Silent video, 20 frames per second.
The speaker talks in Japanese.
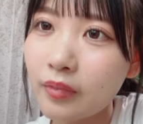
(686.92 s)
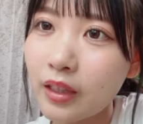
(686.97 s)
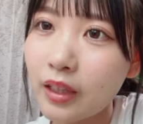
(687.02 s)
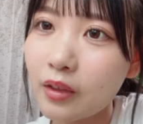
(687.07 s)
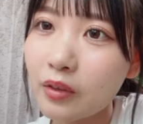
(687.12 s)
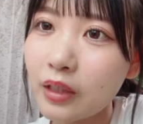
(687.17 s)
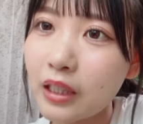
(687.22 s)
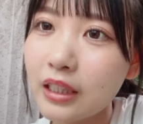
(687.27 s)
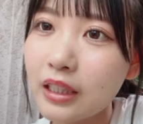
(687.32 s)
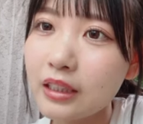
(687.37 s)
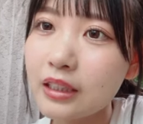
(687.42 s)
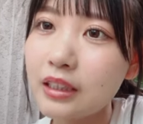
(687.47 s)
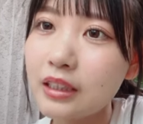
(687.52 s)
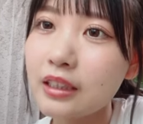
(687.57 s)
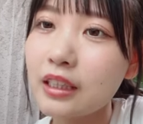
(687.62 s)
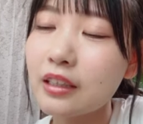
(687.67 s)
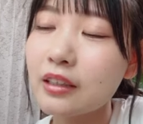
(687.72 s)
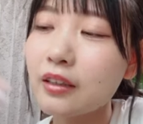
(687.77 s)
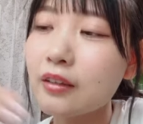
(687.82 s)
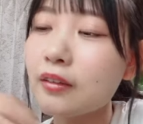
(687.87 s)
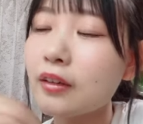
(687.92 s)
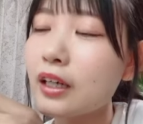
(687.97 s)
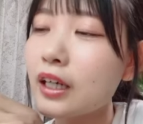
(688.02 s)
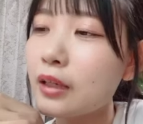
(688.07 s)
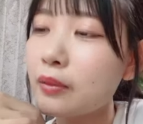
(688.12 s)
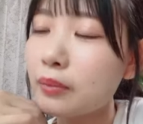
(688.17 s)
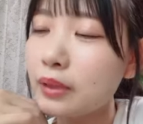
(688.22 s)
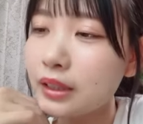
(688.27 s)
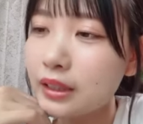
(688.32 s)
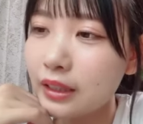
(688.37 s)
あの何時になるか分
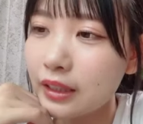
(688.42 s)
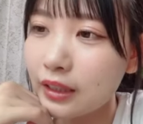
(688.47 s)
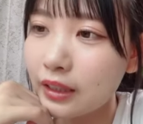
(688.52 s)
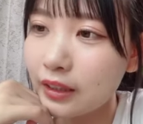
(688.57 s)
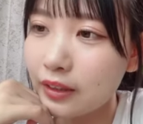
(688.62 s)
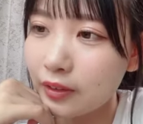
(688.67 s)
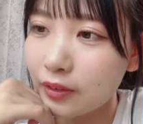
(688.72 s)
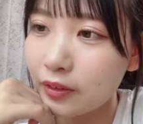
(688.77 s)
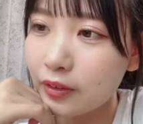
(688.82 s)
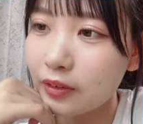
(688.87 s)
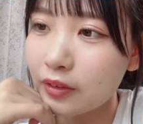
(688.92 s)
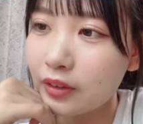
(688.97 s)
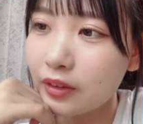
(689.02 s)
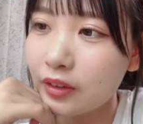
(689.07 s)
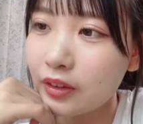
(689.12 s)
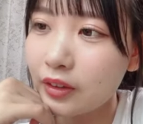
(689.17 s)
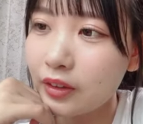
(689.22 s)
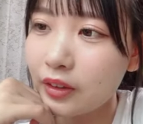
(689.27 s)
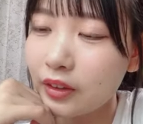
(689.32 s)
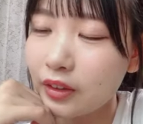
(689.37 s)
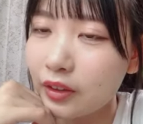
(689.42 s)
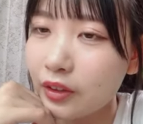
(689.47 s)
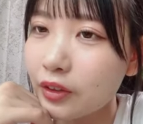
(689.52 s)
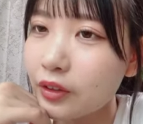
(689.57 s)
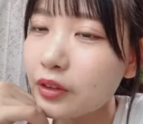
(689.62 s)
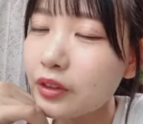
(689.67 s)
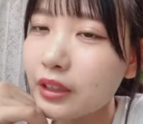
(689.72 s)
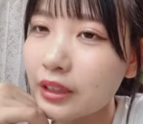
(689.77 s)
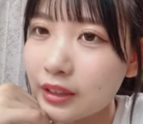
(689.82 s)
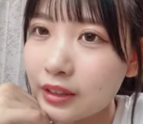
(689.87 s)
かりませんけど
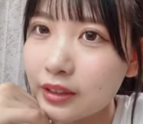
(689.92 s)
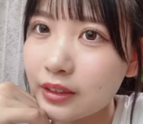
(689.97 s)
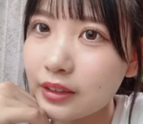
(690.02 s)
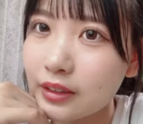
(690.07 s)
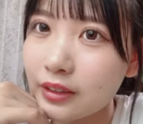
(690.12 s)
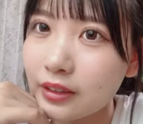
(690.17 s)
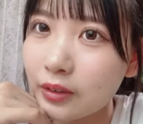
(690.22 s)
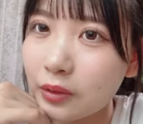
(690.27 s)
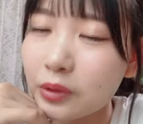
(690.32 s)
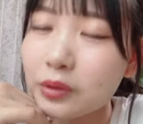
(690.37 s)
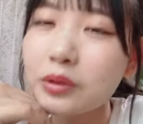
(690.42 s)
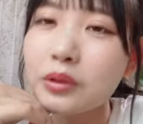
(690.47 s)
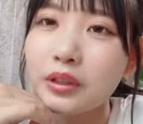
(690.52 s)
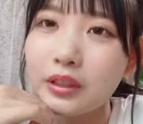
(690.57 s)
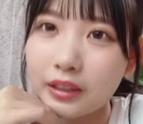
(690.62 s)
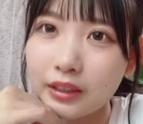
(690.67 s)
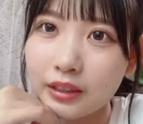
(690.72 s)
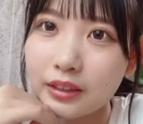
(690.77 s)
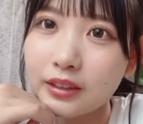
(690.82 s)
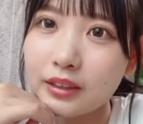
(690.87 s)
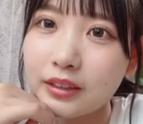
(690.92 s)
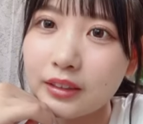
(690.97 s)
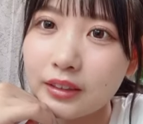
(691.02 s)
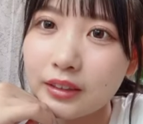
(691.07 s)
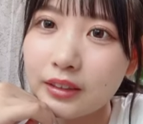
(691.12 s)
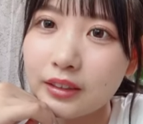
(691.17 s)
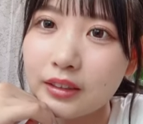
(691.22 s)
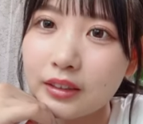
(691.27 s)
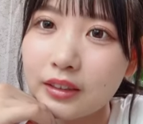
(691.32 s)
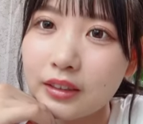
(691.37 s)
夜です遅いです
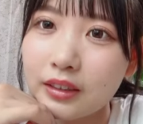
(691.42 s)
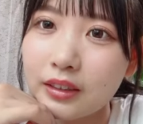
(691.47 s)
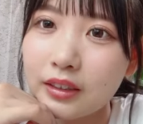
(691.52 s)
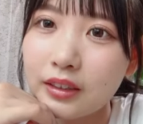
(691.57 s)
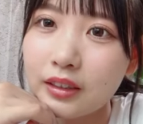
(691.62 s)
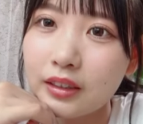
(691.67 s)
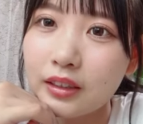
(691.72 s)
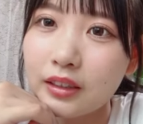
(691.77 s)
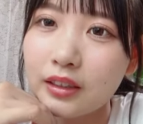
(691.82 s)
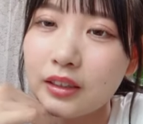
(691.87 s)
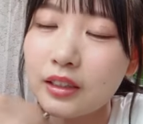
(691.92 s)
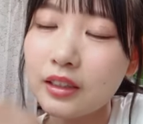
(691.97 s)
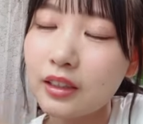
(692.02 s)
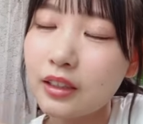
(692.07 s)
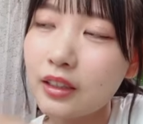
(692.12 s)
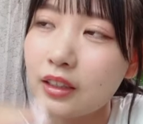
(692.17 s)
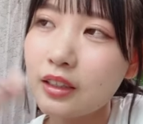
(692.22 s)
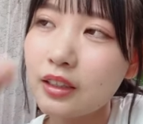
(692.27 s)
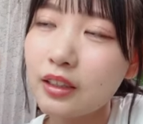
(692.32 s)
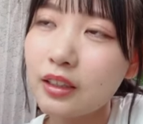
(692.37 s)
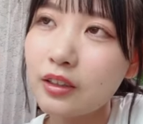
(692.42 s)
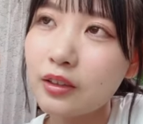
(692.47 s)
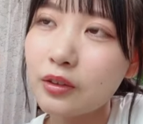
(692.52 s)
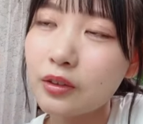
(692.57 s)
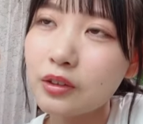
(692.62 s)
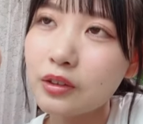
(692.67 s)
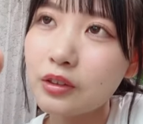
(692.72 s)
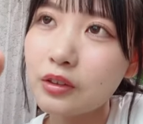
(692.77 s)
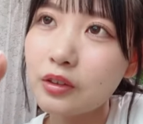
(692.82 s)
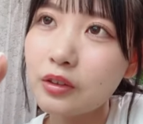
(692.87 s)

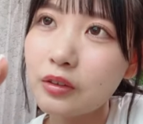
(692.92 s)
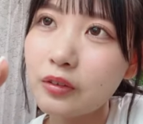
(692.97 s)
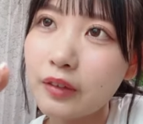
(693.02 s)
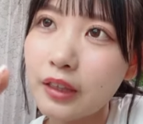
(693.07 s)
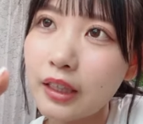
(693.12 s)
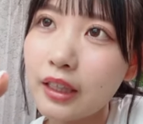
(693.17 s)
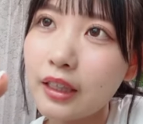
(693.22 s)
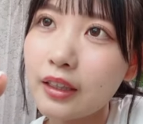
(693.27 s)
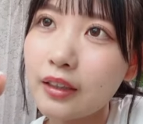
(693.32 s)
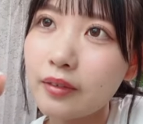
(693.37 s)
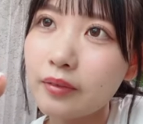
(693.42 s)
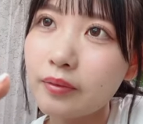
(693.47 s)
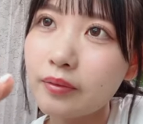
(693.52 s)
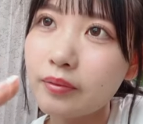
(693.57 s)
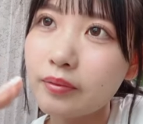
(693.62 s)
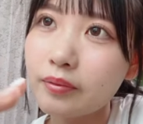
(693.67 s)
予想は、